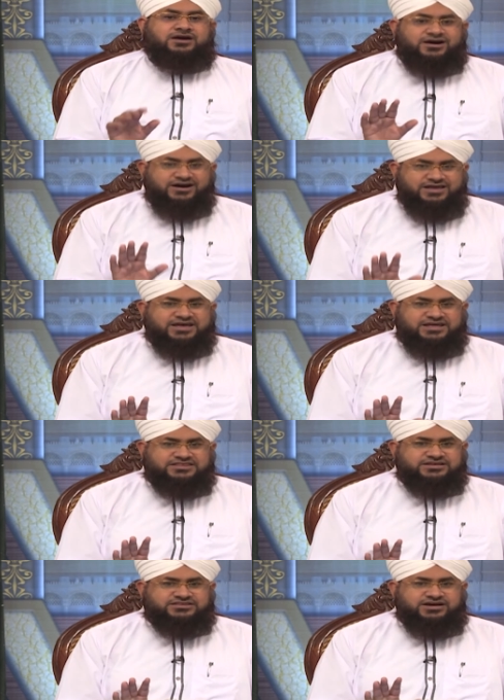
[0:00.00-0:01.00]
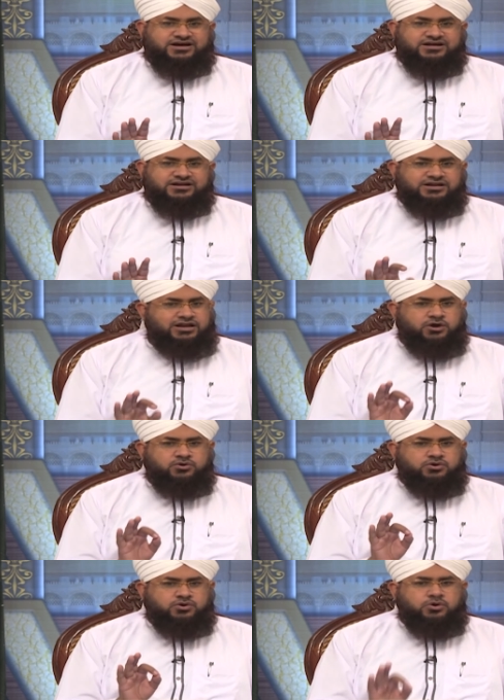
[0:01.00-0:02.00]
হ্যাঁ বলে দিতাম লউ
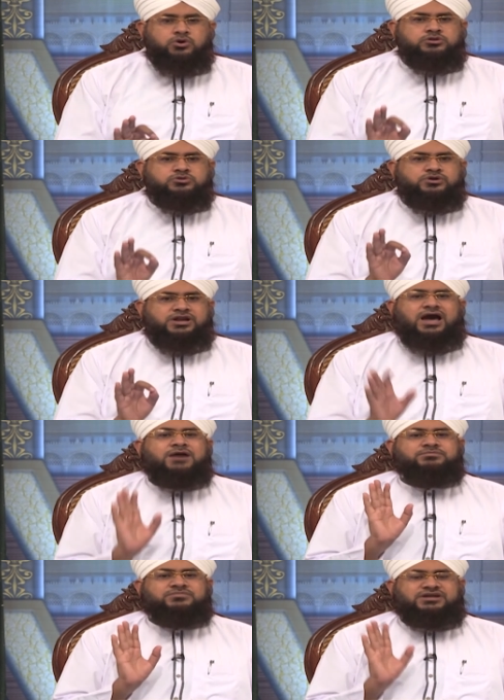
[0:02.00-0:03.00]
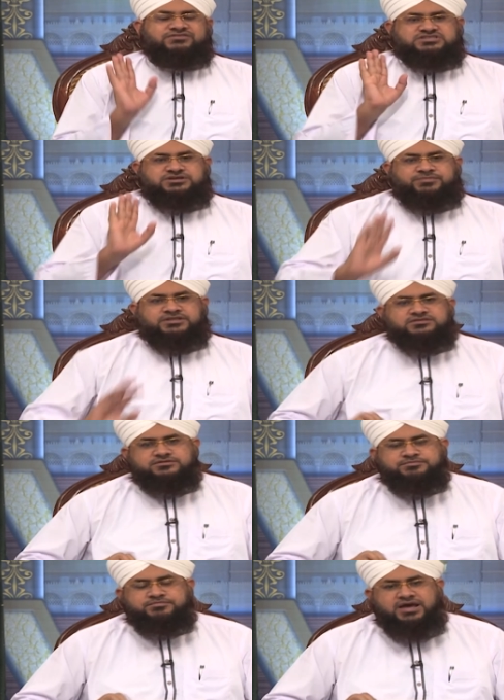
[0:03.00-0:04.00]
কুলতু নাম লাওয়াজাবাদ
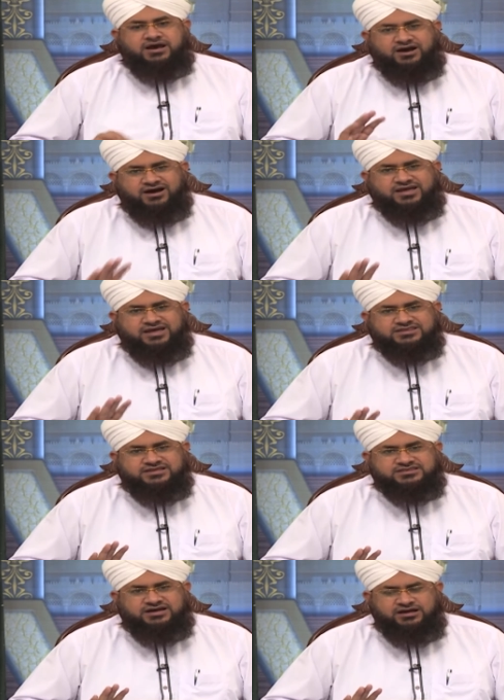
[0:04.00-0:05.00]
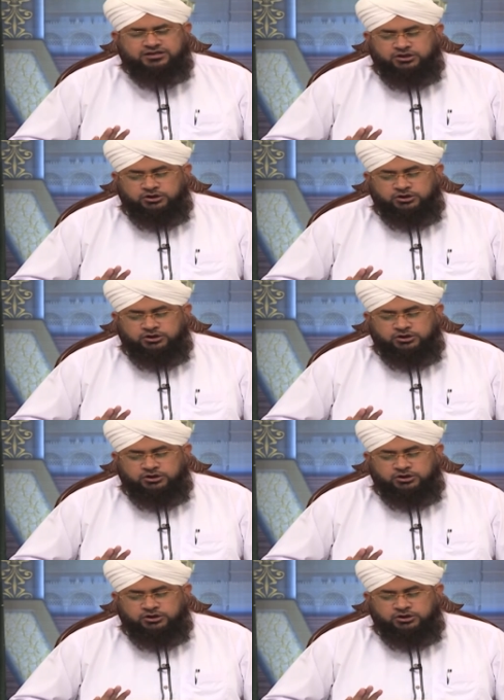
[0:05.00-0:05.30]
আমি হ্যাঁ বলে দিলে